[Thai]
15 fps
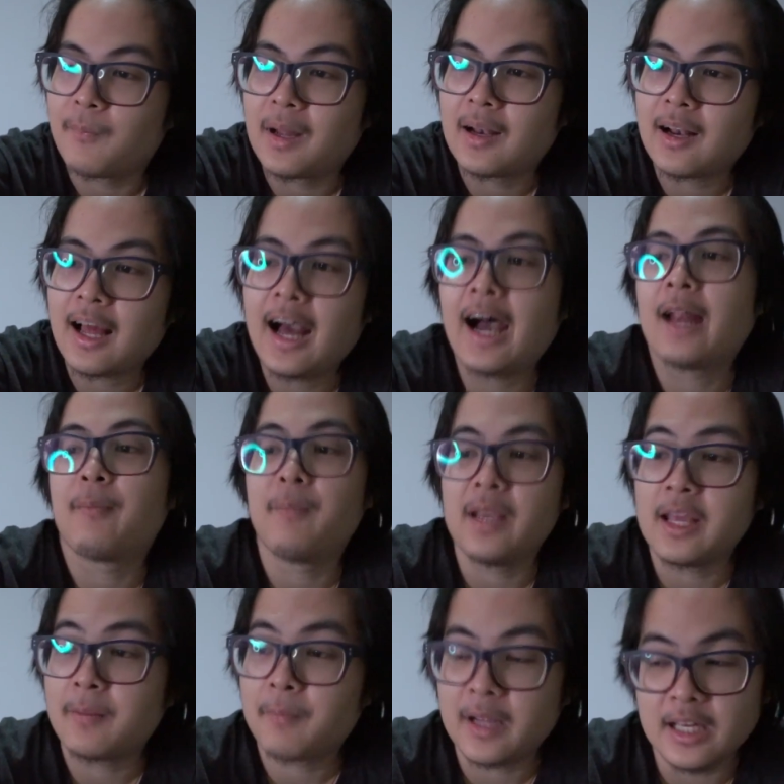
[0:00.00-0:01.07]
มันขาดเบ
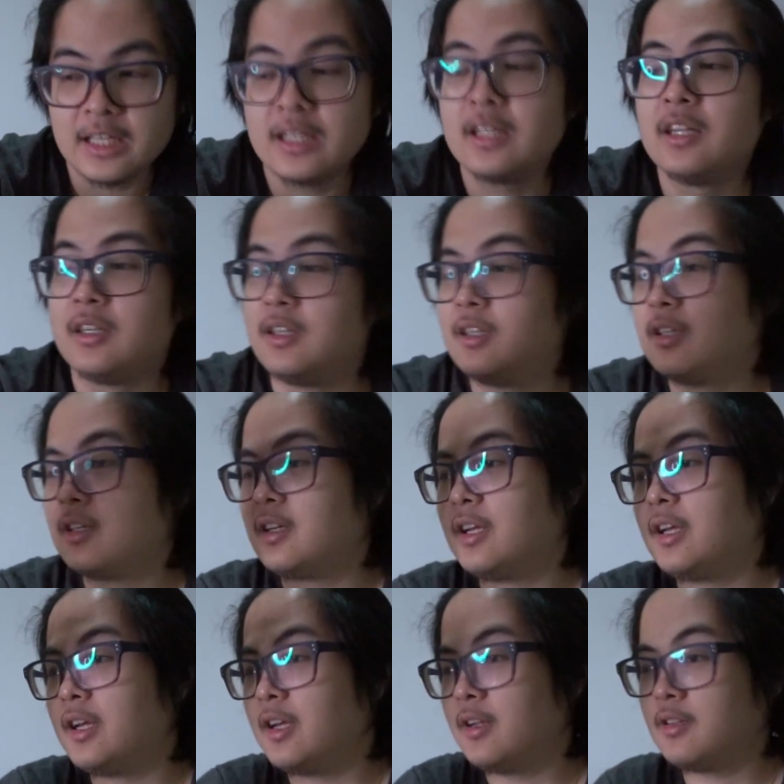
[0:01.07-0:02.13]
สไปนิดนึง
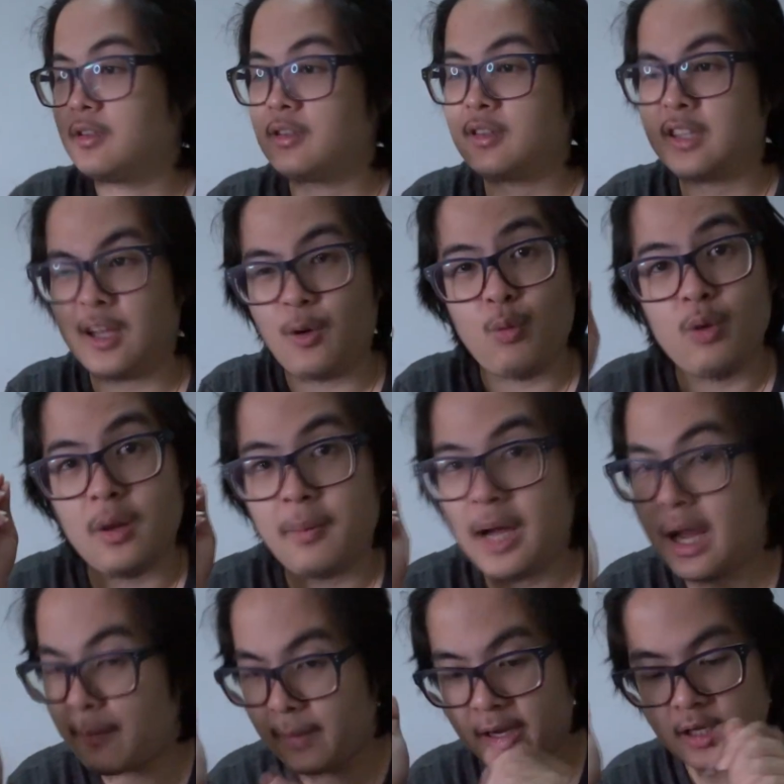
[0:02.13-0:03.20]
นะฮะ แต่คุณ
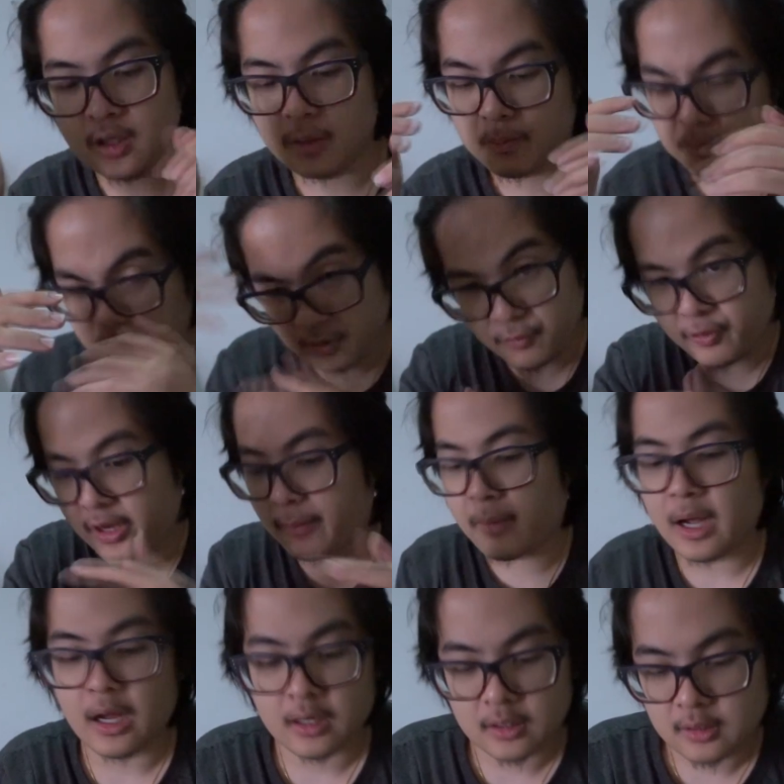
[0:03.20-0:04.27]
ภาพแม่งคือเพอร์เฟก
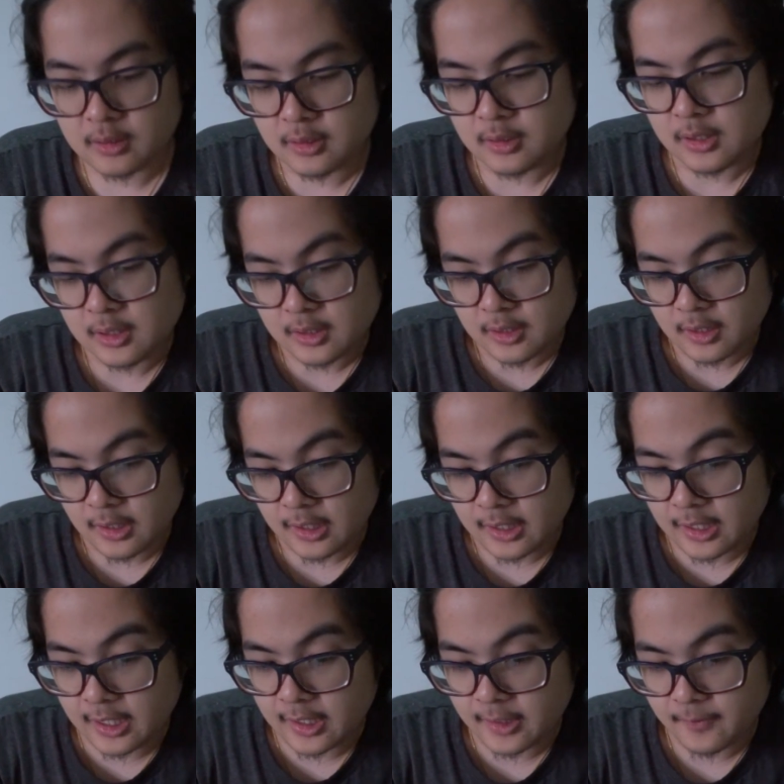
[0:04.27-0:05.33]
มาก
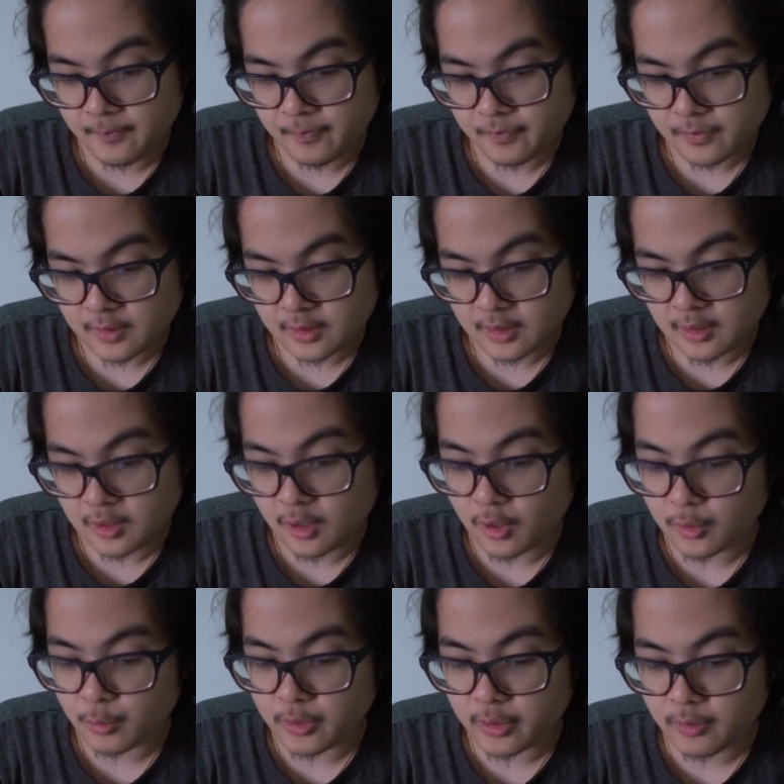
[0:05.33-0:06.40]
อ่ะ ลอ
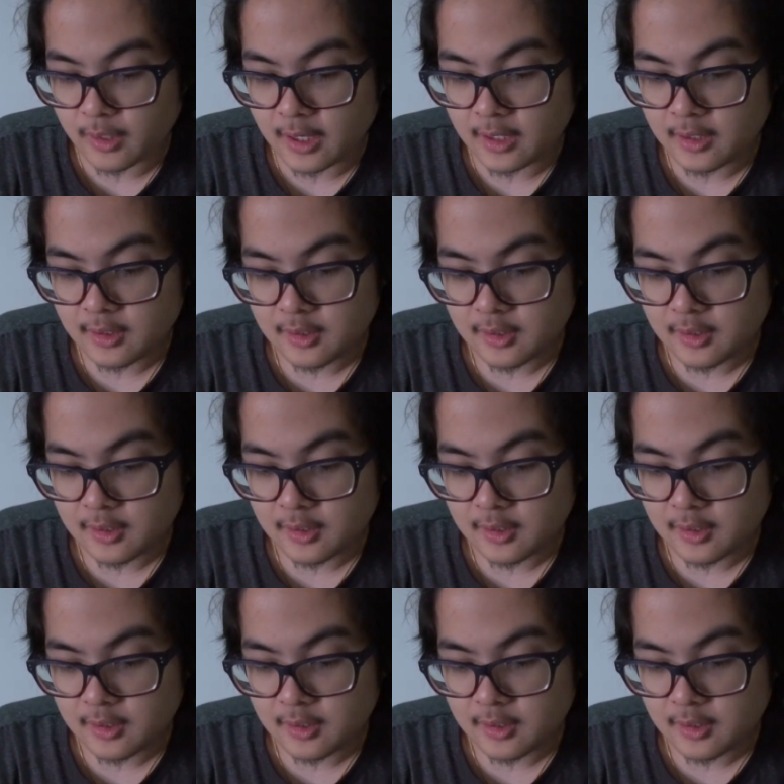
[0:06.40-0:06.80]
งดูดีกว่า